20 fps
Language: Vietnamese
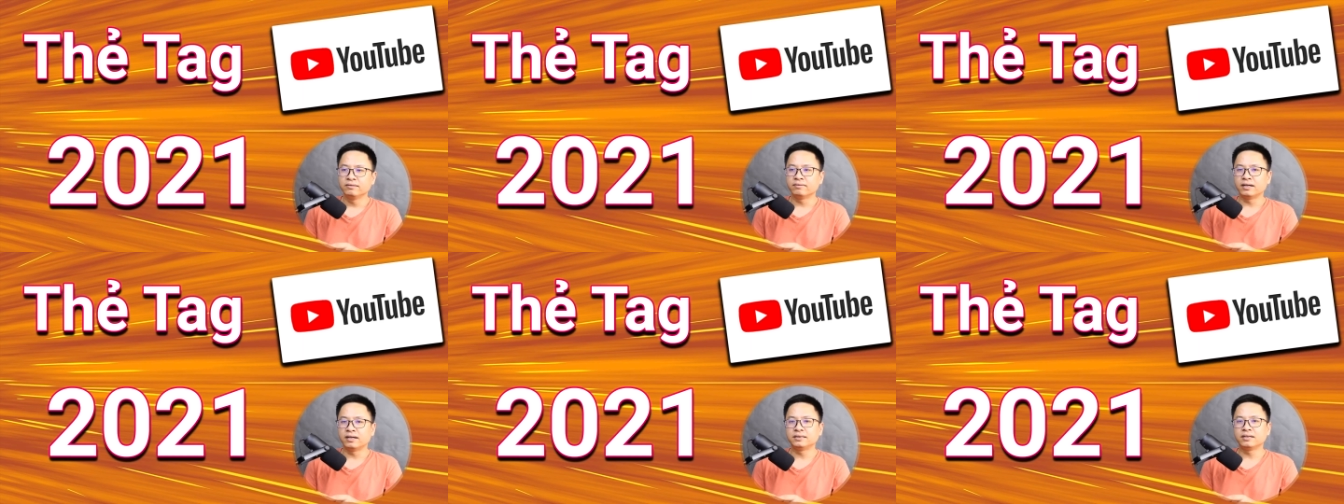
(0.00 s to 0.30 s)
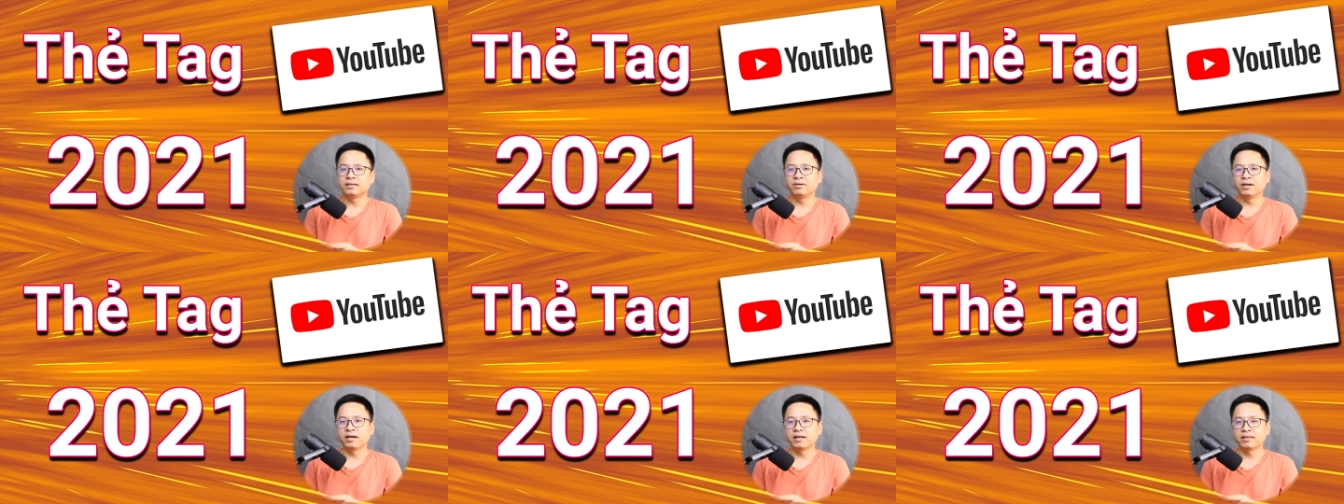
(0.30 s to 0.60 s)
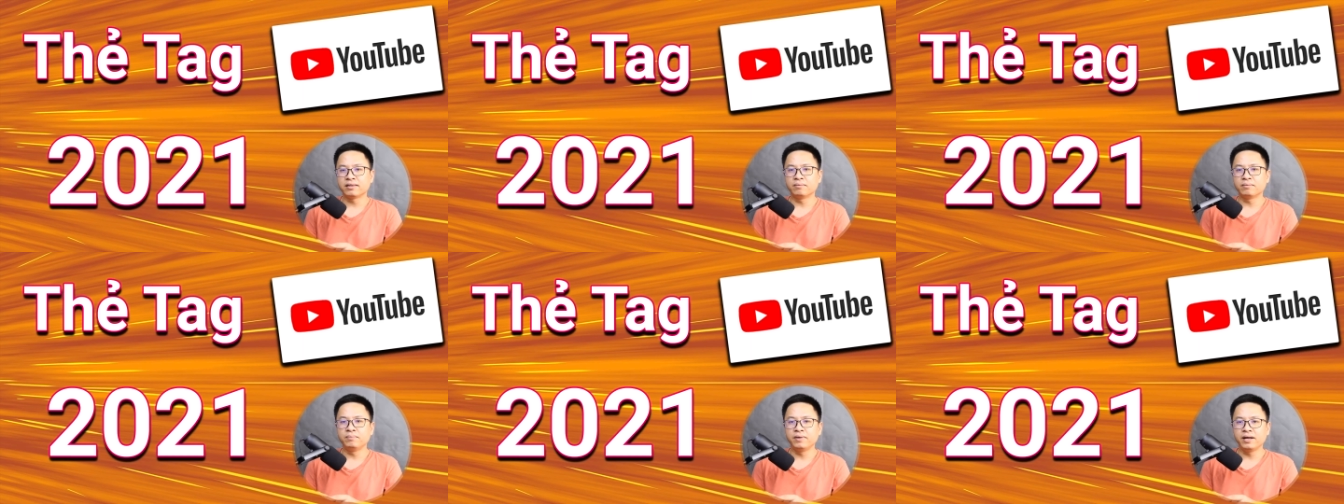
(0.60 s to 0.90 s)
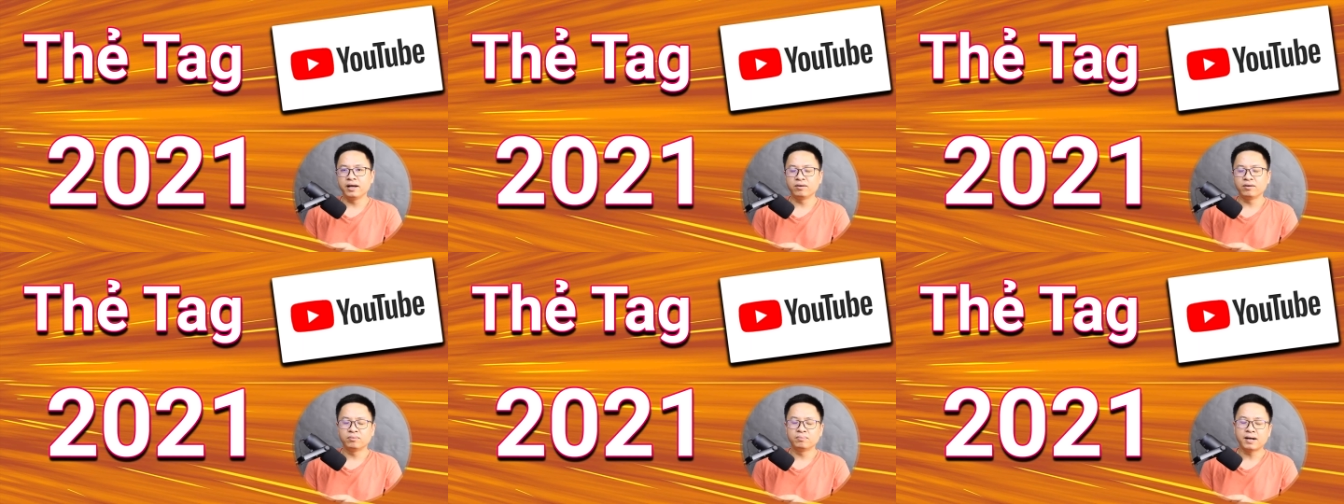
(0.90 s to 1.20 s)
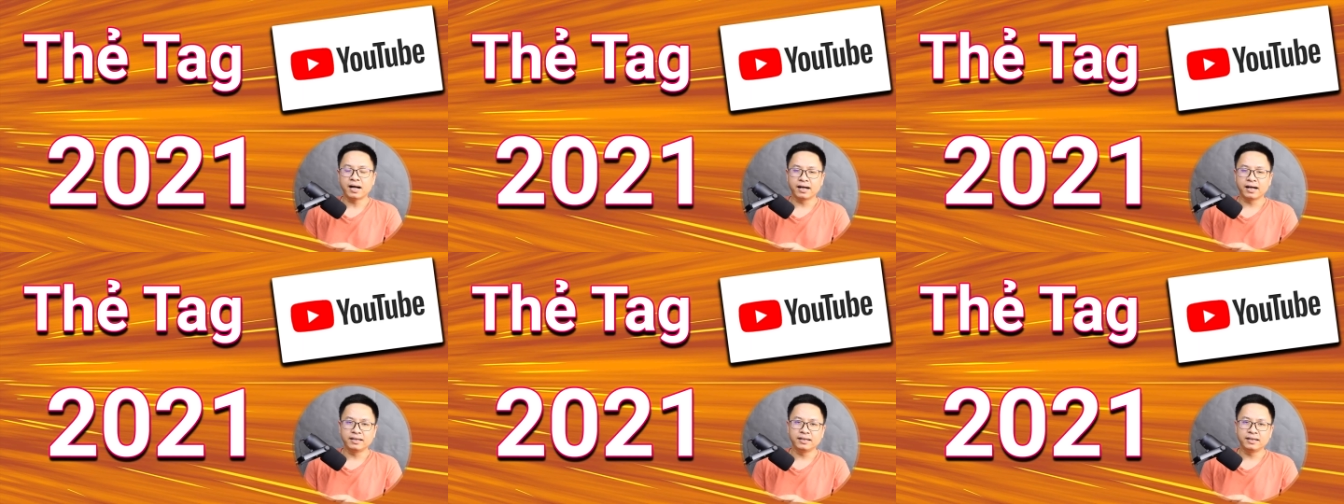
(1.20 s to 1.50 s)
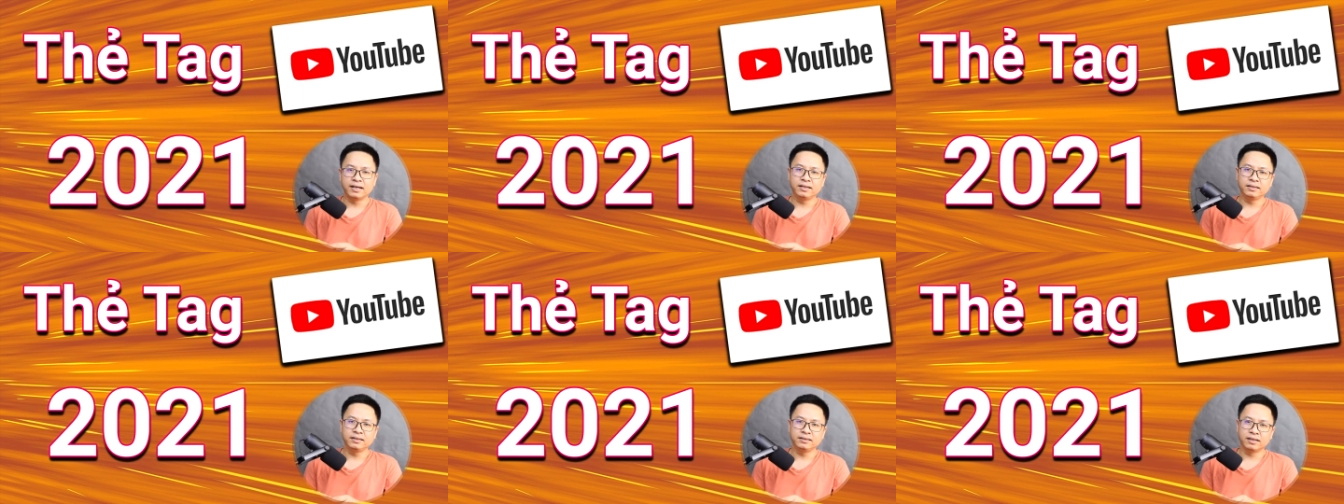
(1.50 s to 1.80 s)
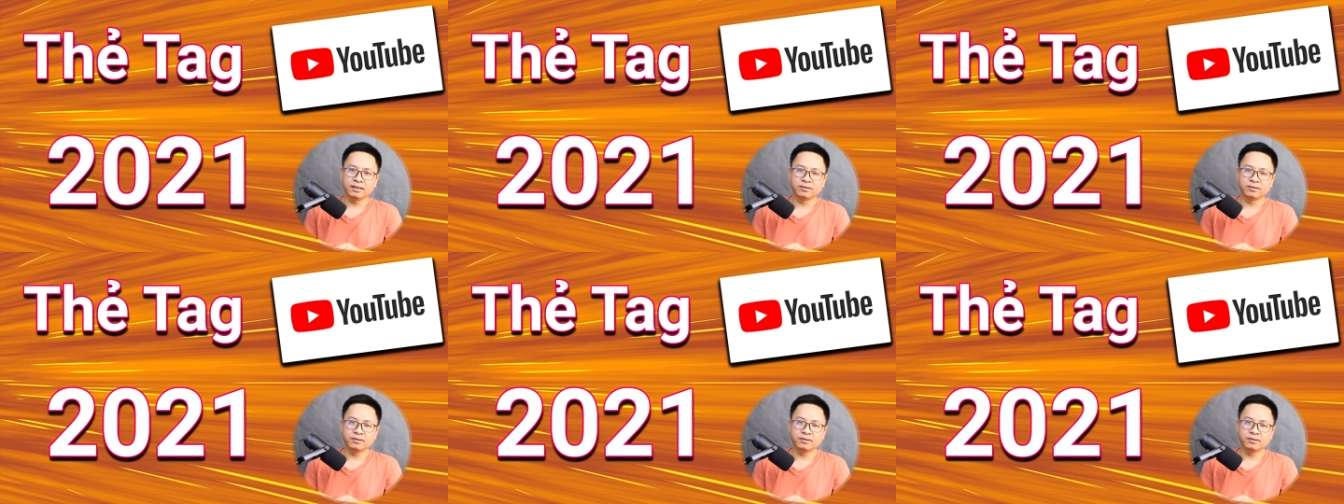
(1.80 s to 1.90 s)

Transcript: và sau đấy là thumbnail, ba cái đấy.